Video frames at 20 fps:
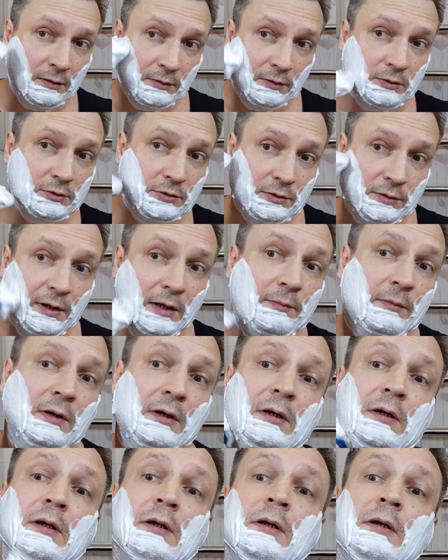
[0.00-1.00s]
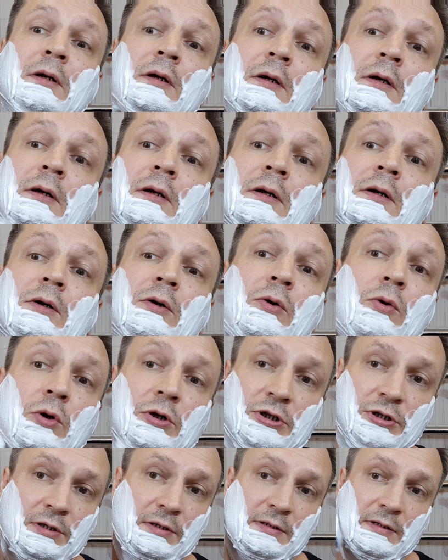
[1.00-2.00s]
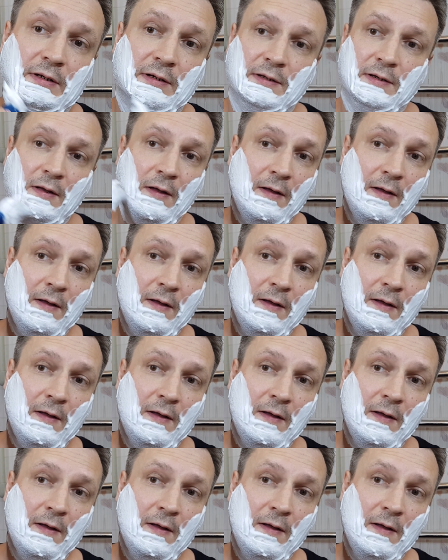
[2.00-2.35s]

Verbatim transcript: то, что нам хочется